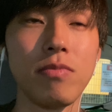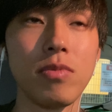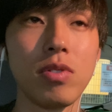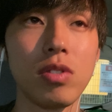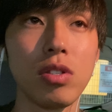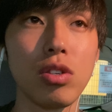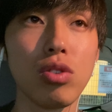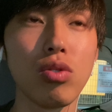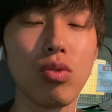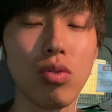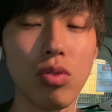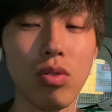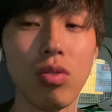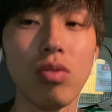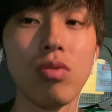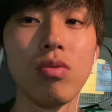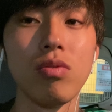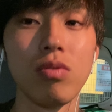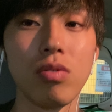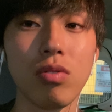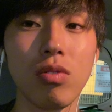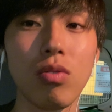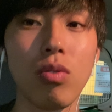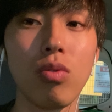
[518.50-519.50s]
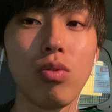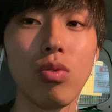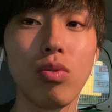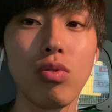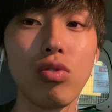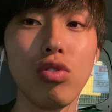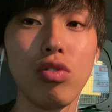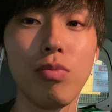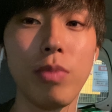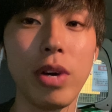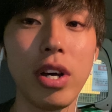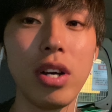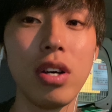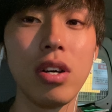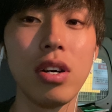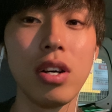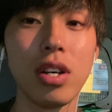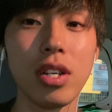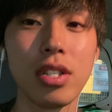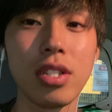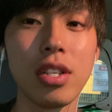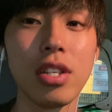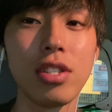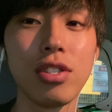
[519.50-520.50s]
ちょっと、この車
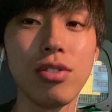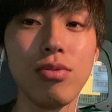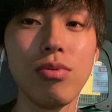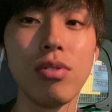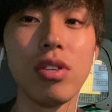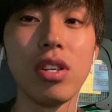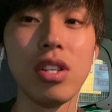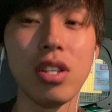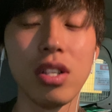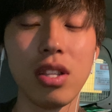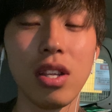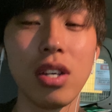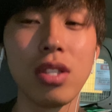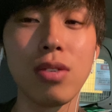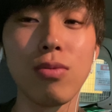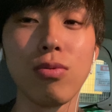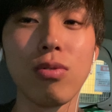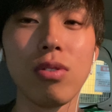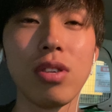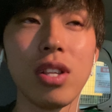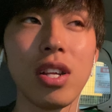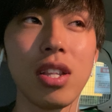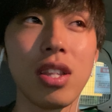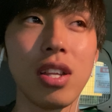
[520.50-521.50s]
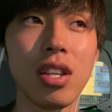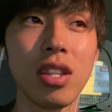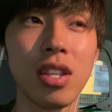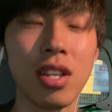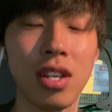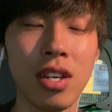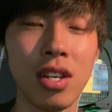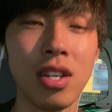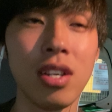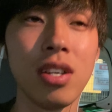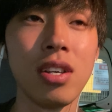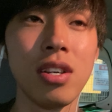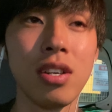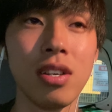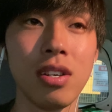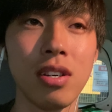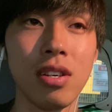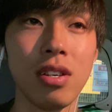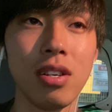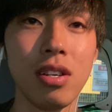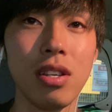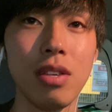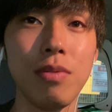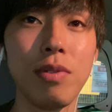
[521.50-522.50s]
明日修理出すことになったんで、
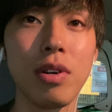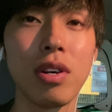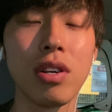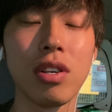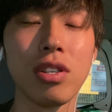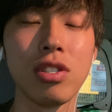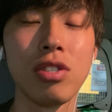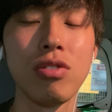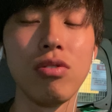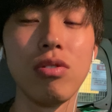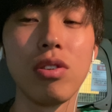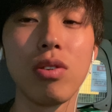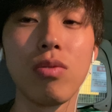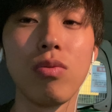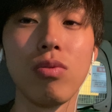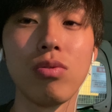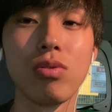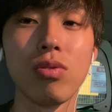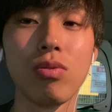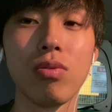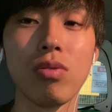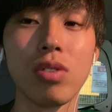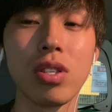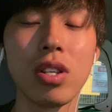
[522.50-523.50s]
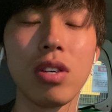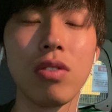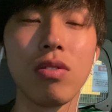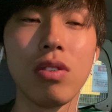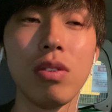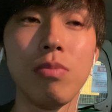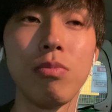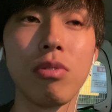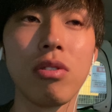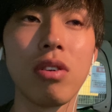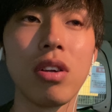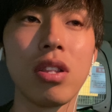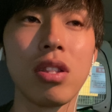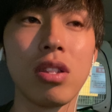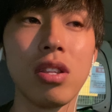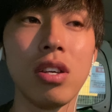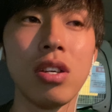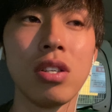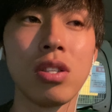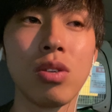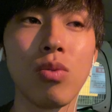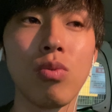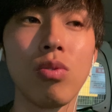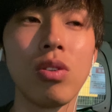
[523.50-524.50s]
今から修理工場の近くに向かっ
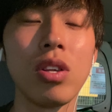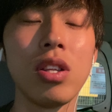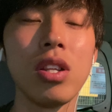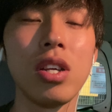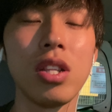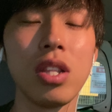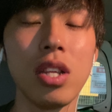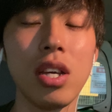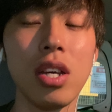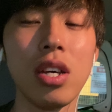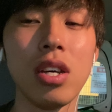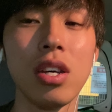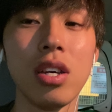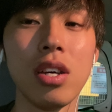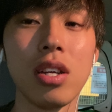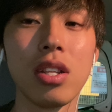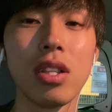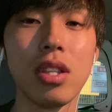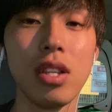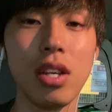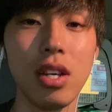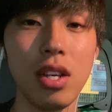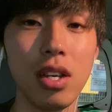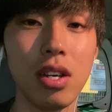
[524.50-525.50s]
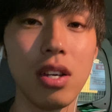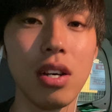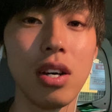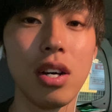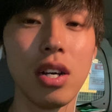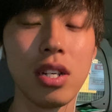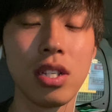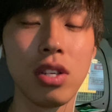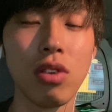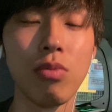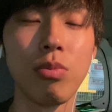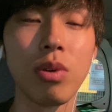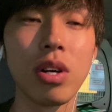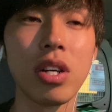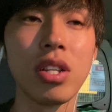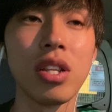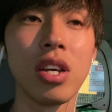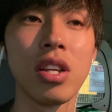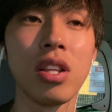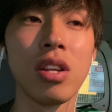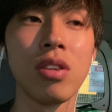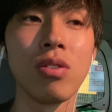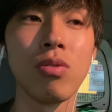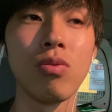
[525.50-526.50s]
てそこで寝て、で、明日を迎えた
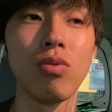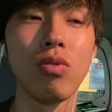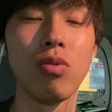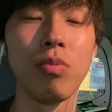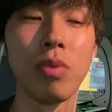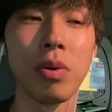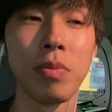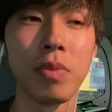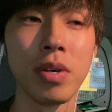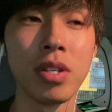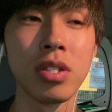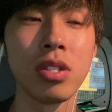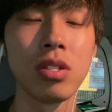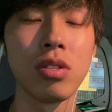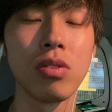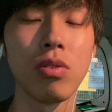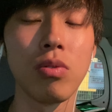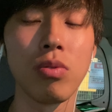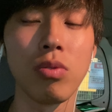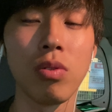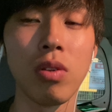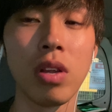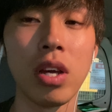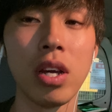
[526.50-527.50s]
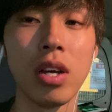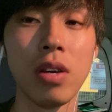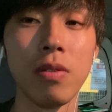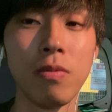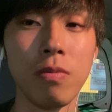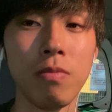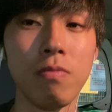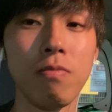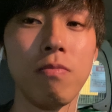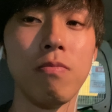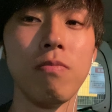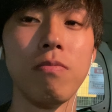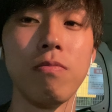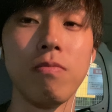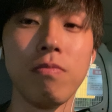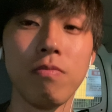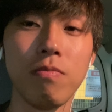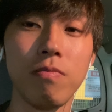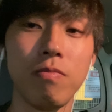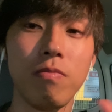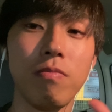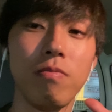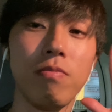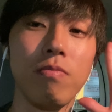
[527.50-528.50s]
いなと思います。ということで、
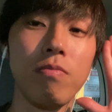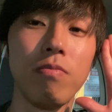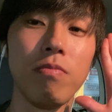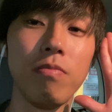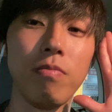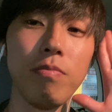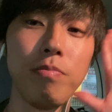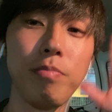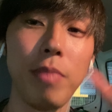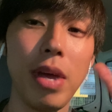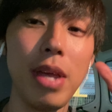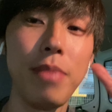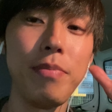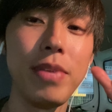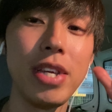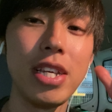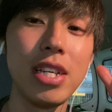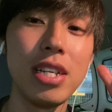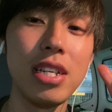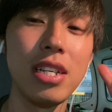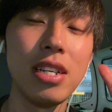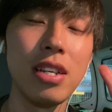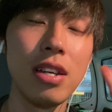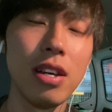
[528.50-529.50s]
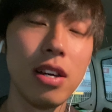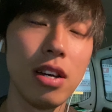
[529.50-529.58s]
バイビー